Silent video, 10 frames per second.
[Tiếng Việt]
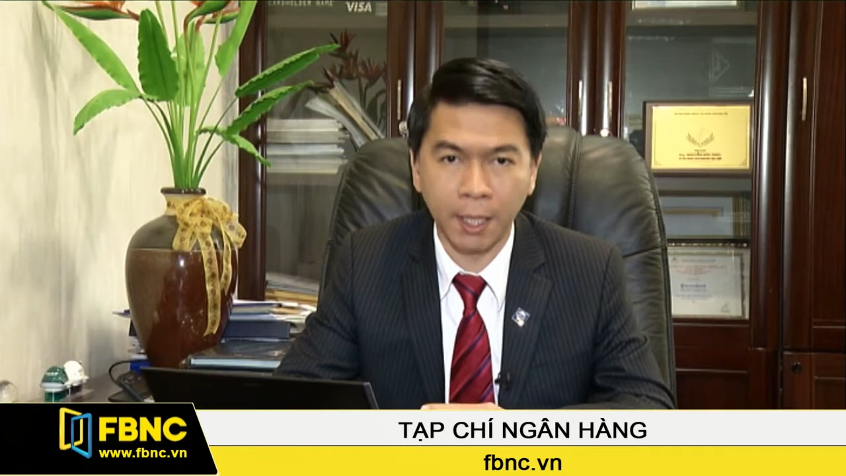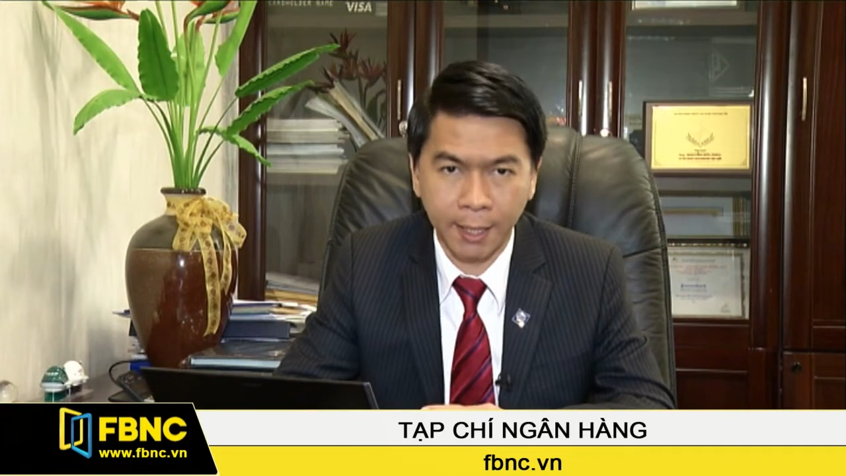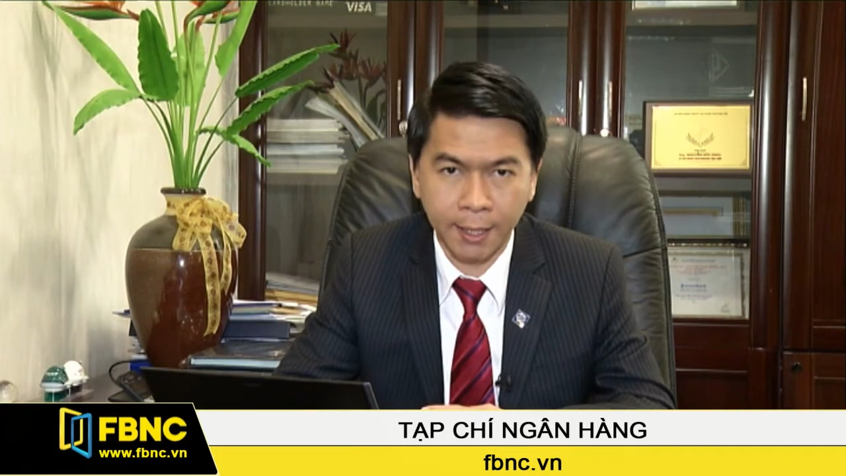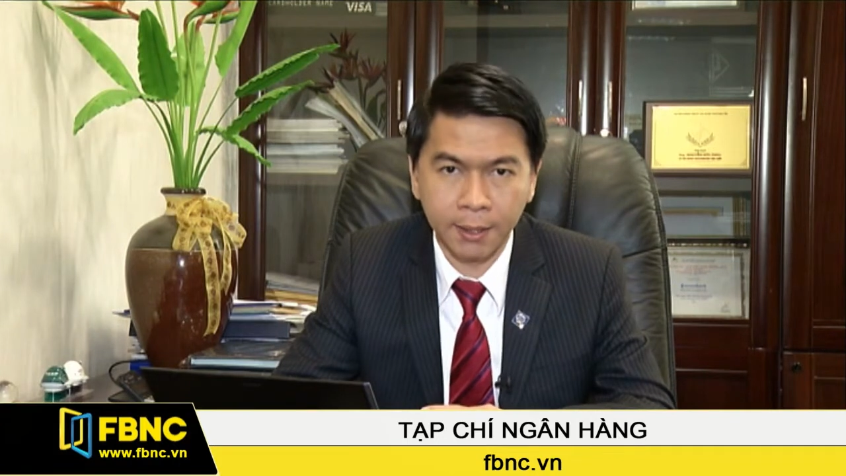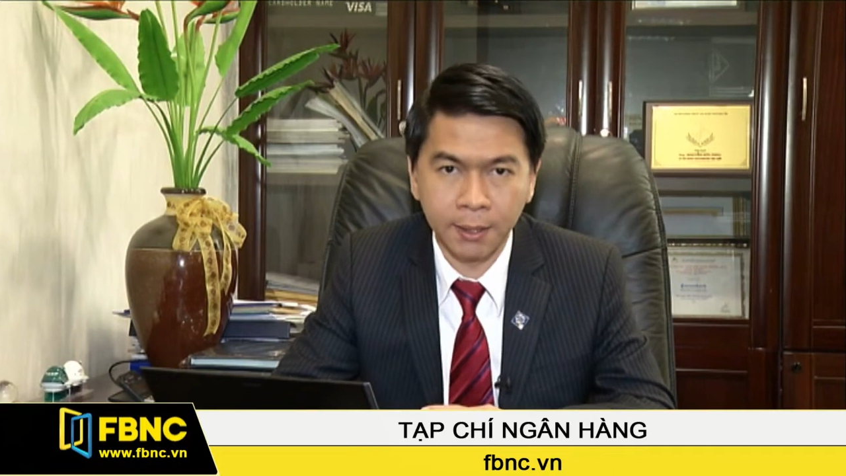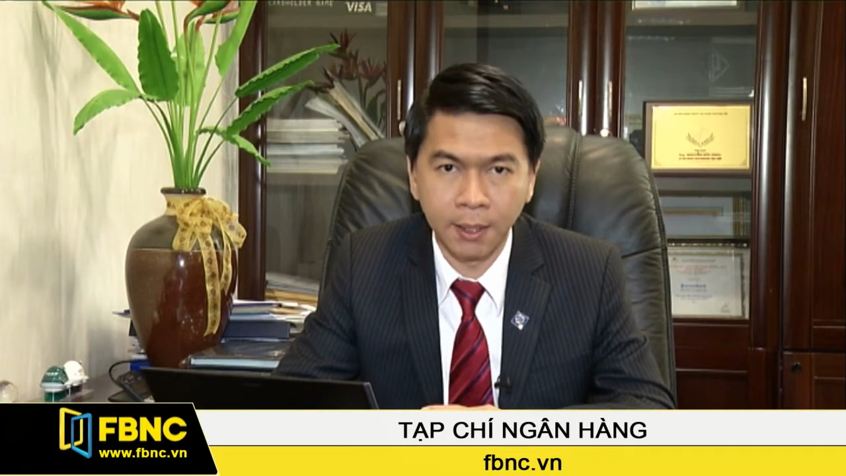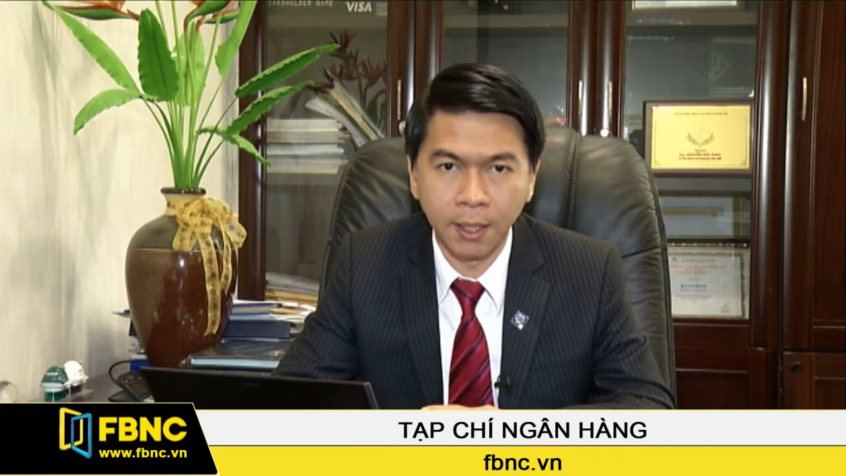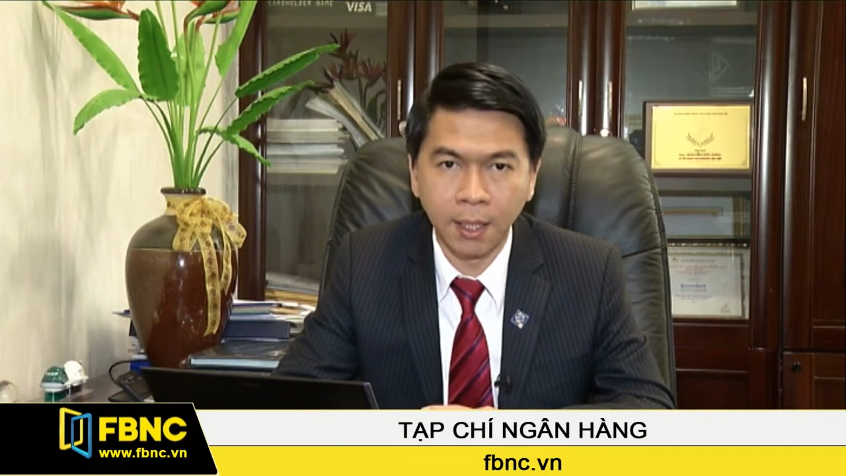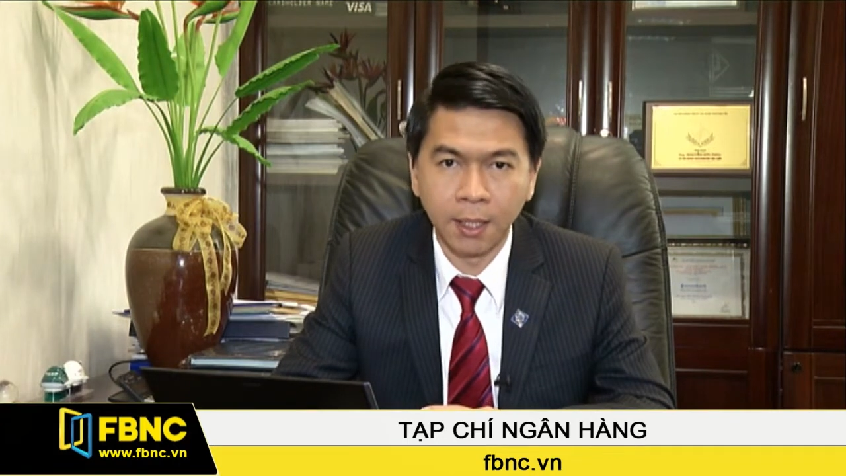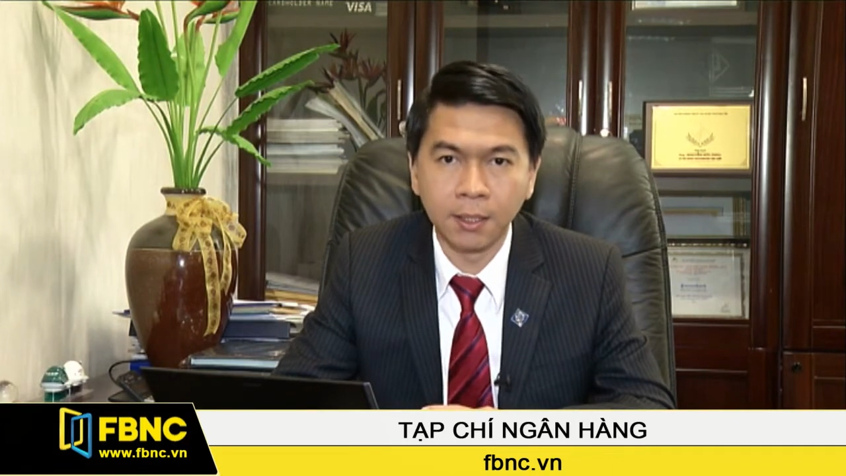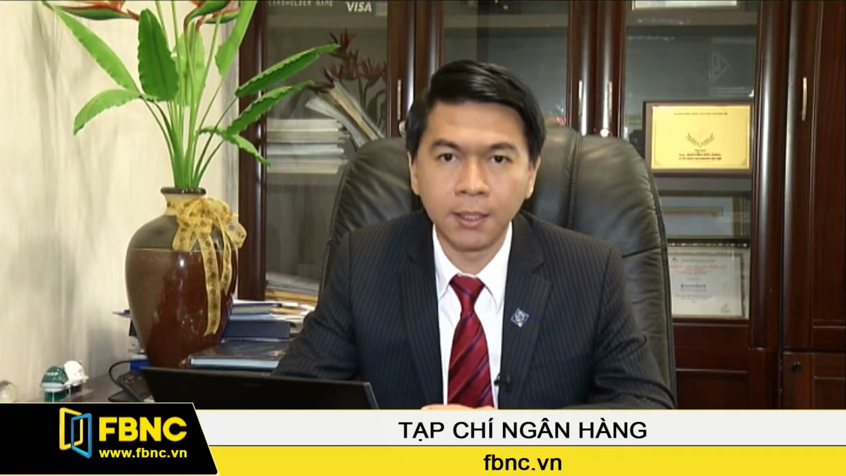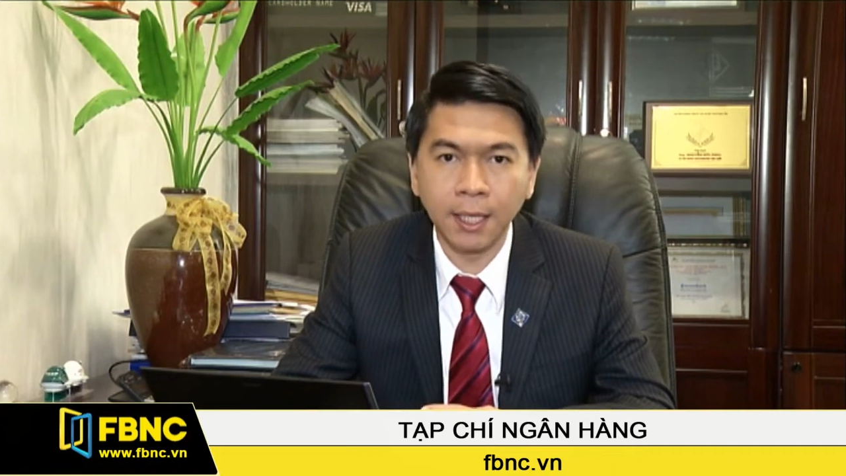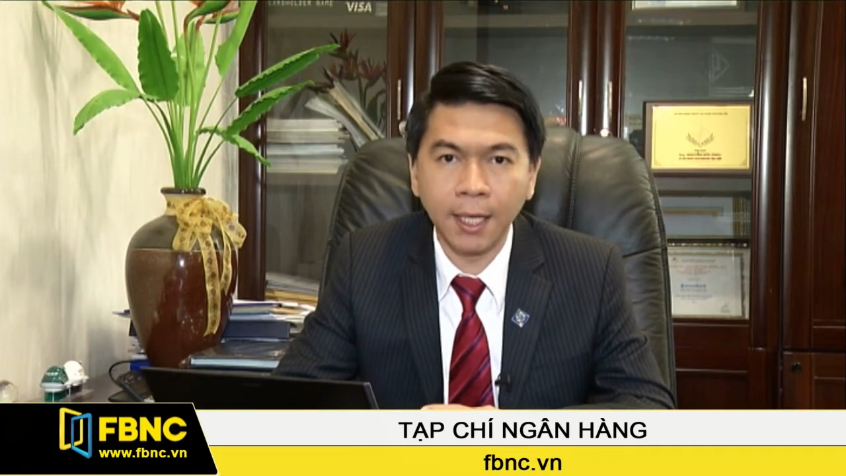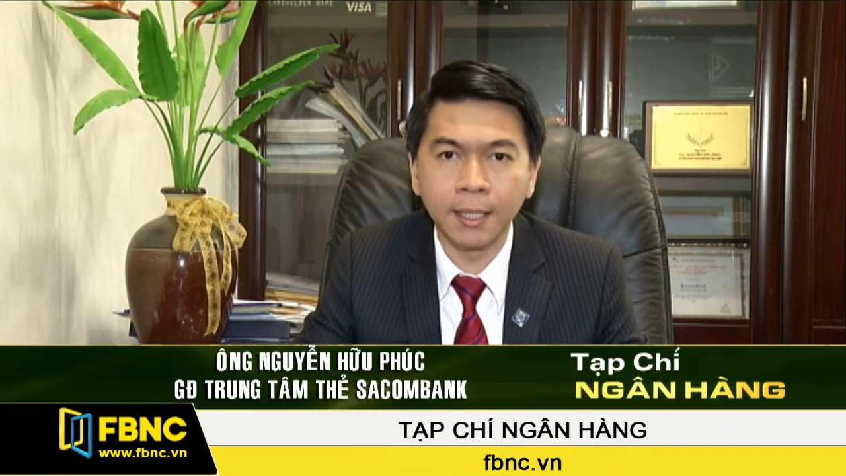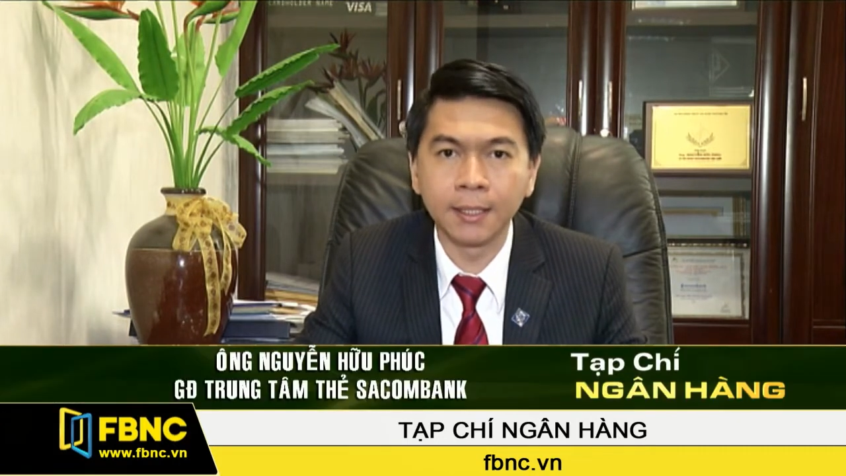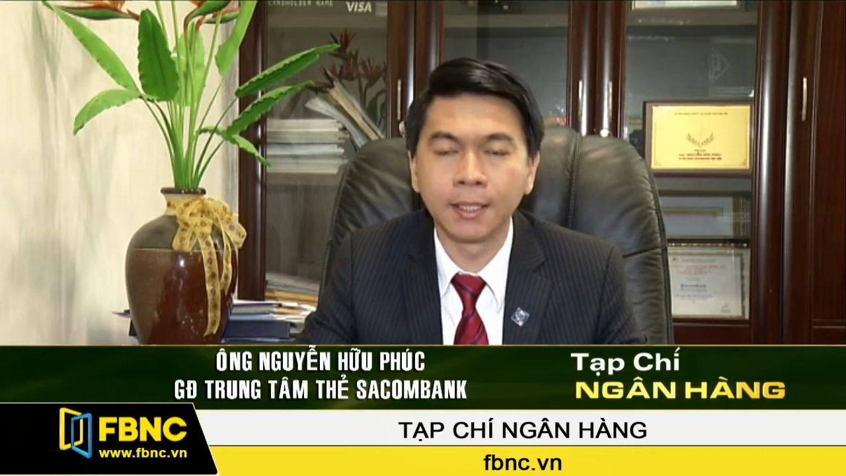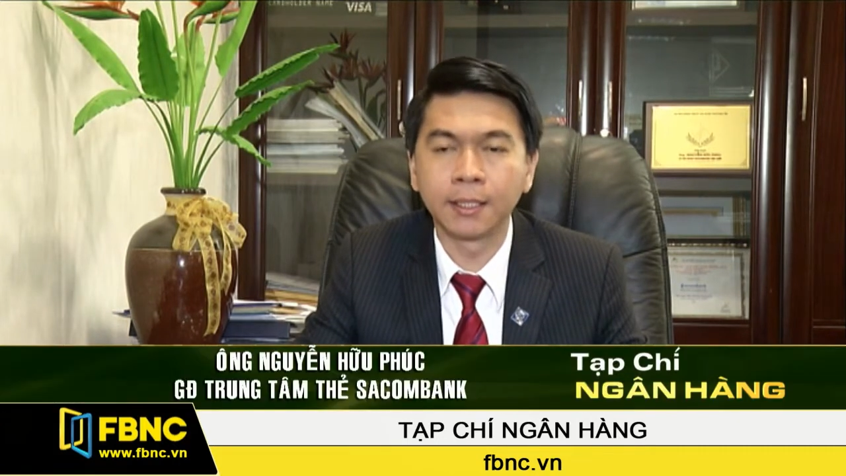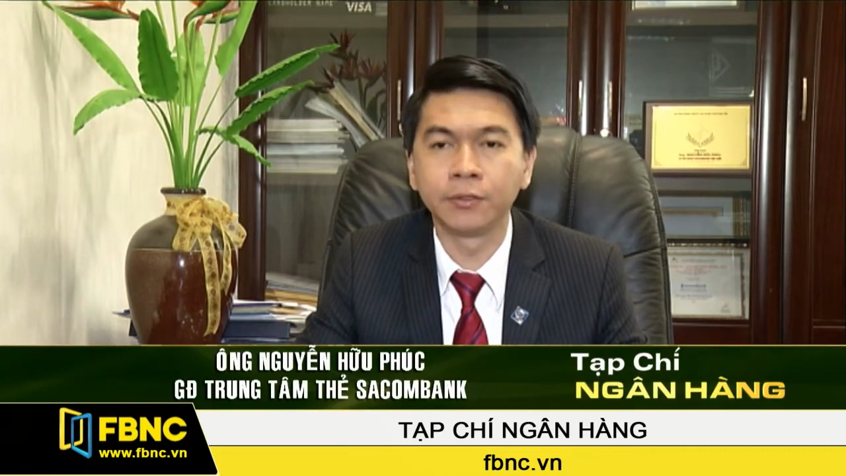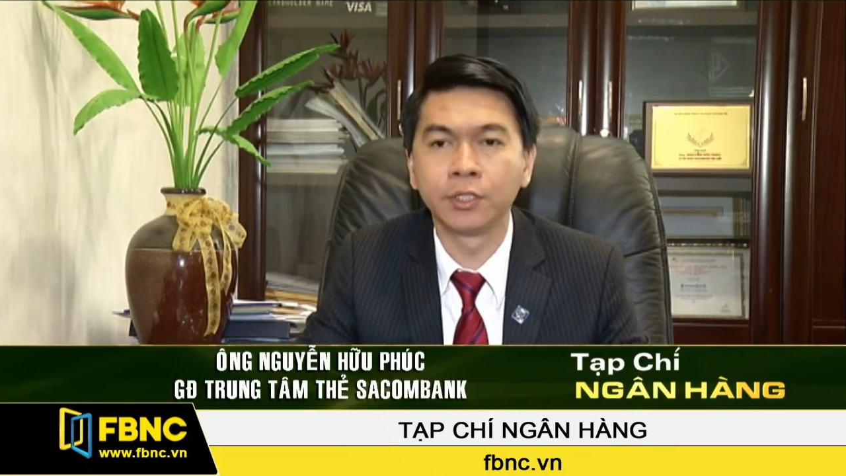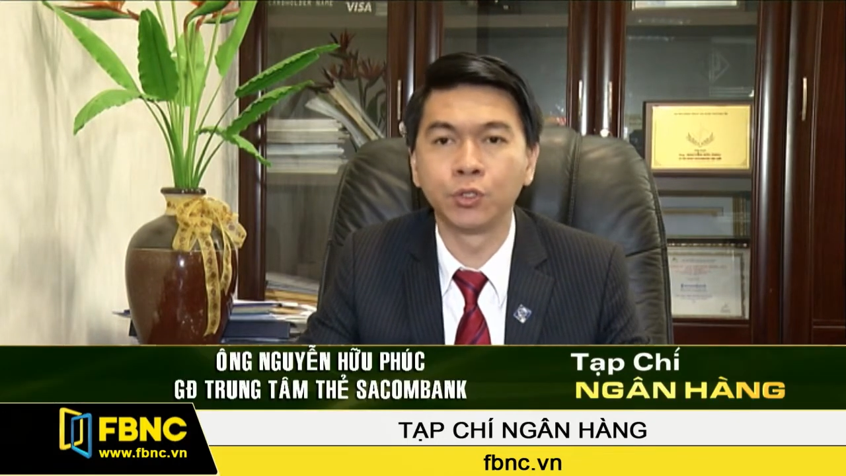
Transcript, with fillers: hàng thứ hai là giao dịch